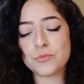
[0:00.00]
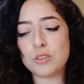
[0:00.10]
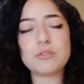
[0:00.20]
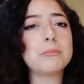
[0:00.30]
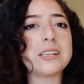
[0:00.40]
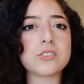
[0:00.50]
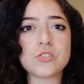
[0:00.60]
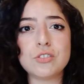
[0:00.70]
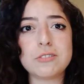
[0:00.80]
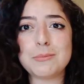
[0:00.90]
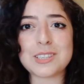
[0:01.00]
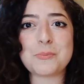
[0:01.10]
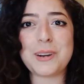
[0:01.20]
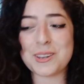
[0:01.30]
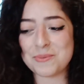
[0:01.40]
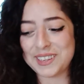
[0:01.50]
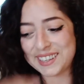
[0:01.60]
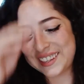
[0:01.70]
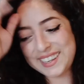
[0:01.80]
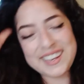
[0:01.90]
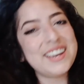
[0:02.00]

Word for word: no fue match, no fue match para mí.